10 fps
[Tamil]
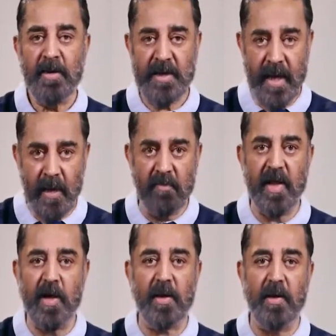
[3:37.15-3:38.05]
செயல்
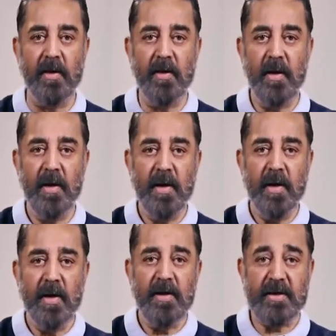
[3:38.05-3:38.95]
வீரர்கள்
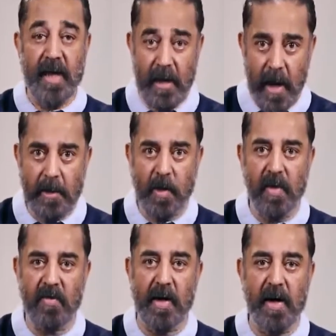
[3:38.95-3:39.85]

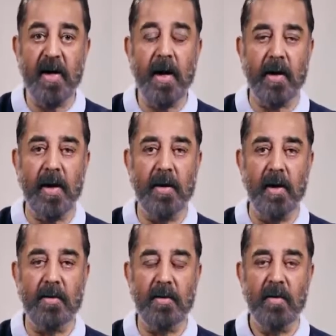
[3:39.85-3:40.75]
செயலாற்றுபவர்களின்
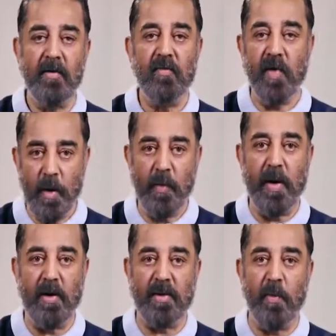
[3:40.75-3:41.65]
கரங்கள்
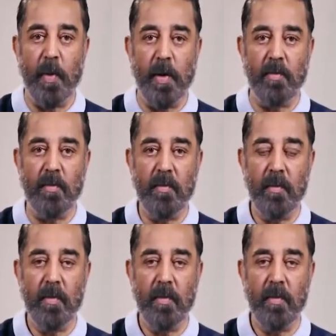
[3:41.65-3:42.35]
வலுப்படுத்தப்படும்